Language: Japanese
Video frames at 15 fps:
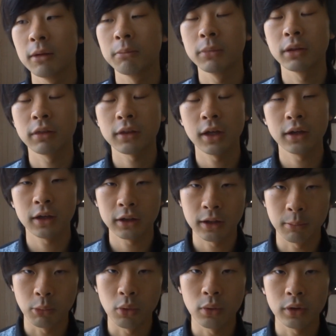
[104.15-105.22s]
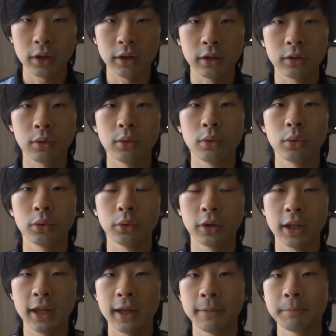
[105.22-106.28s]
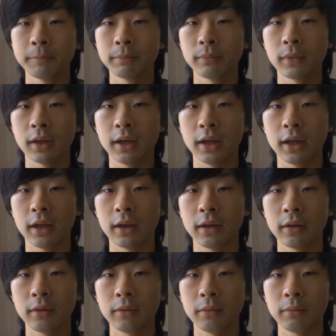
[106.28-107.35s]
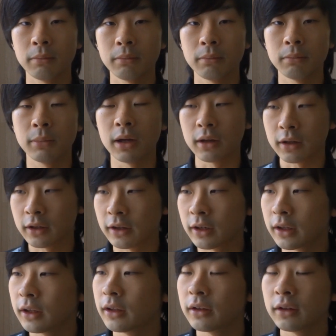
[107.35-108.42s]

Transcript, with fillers: まあ、使い勝手もいいということで、えまあ、かなり